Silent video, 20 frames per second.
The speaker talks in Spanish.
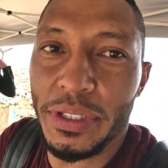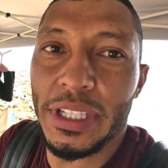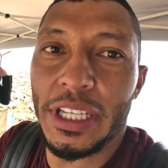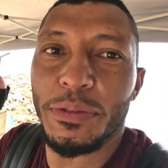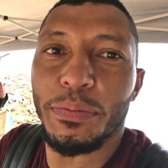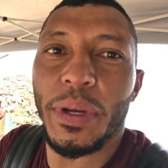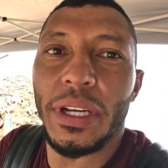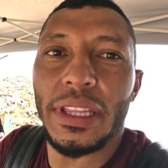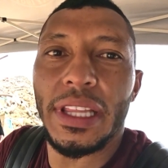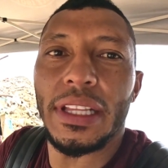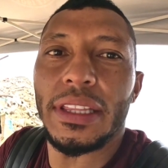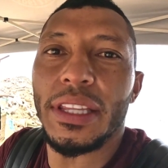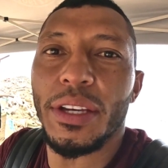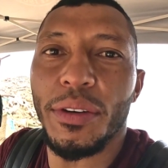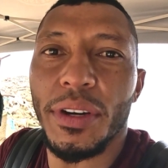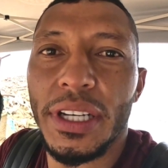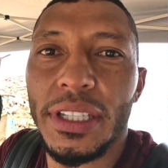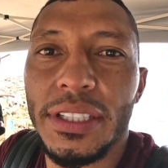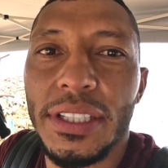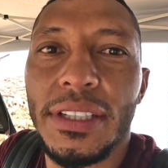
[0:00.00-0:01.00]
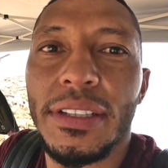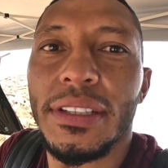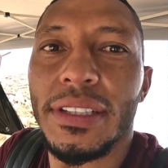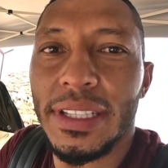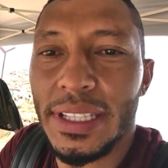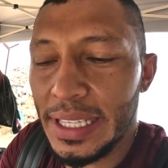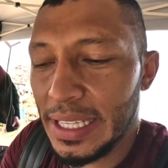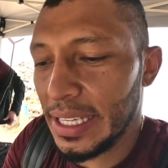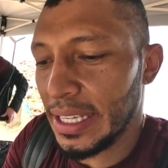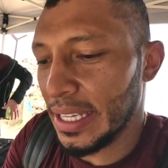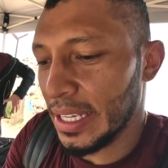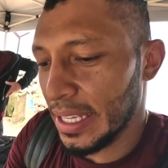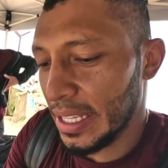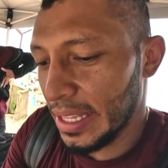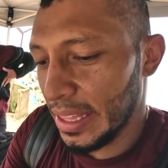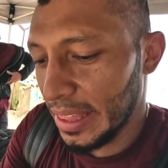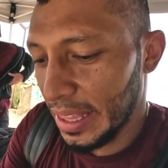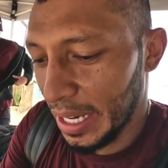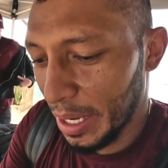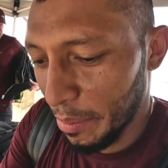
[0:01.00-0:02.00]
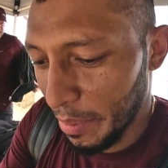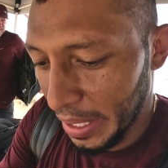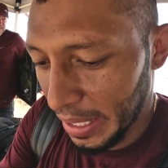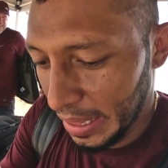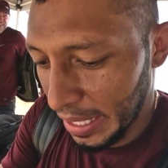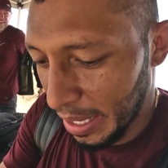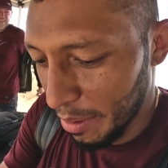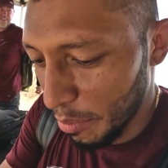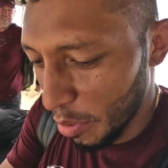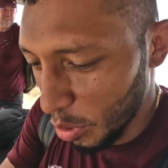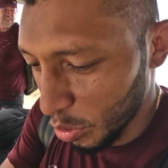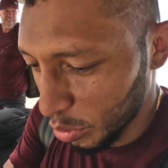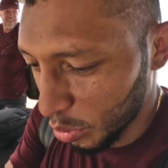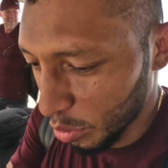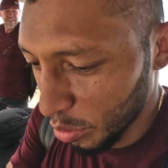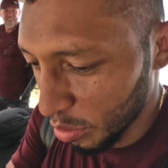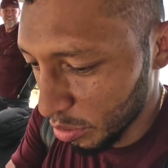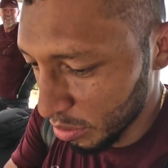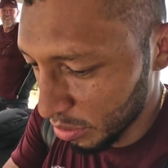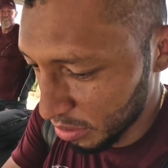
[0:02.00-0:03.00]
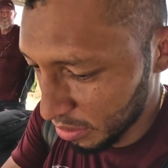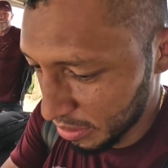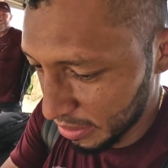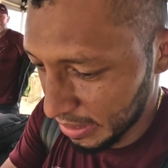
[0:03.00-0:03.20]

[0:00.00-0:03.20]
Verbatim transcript: mis expectativas. Tremenda moto.